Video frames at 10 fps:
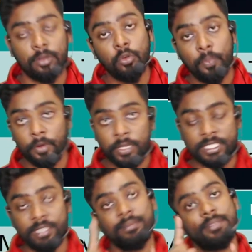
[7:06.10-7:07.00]
গ্রুপ
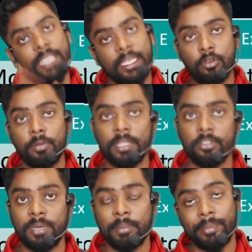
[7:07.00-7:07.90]
রয়েছে সেই গ্রুপটা
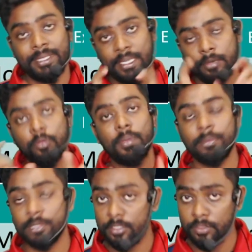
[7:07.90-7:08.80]
তোমরা পাবে সেই গ্রুপের
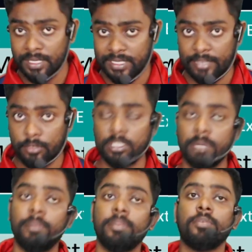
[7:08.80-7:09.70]
মধ্যে তোমরা চ্যাট করতে
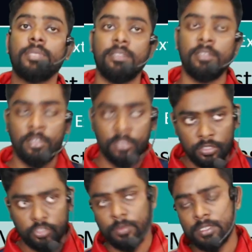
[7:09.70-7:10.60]
পারবে তোমাদের
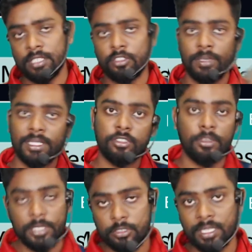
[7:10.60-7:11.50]
সমস্যার সমাধান
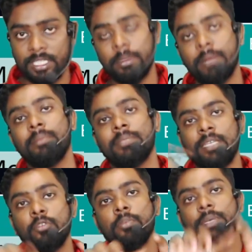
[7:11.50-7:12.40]
সব কিছু লিখতে পারবে
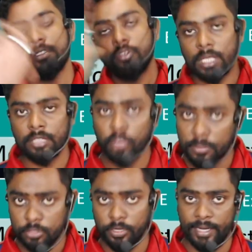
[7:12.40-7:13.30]
সেই গ্রুপে হচ্ছে টোটাল সব
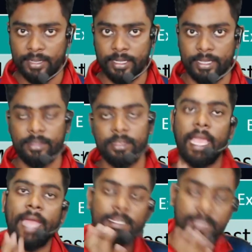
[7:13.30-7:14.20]
স্টুডেন্টরা থাকে
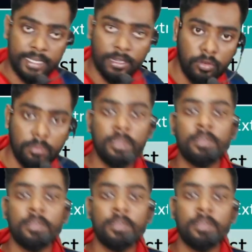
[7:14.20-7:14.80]
একটা সেটা গ্রুপ